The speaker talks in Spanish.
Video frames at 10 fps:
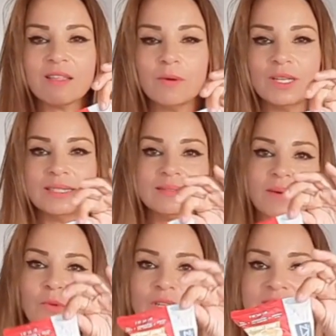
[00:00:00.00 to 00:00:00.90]

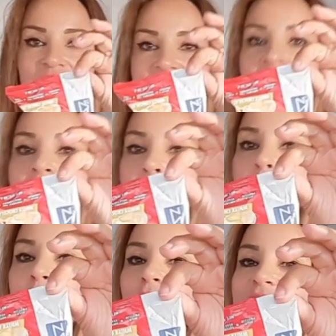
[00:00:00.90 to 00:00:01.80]
bolitas
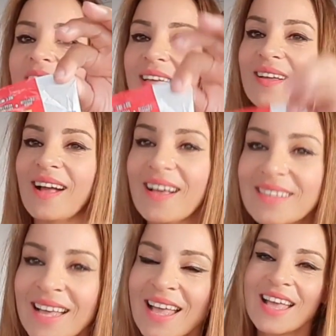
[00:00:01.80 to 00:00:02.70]
proteicas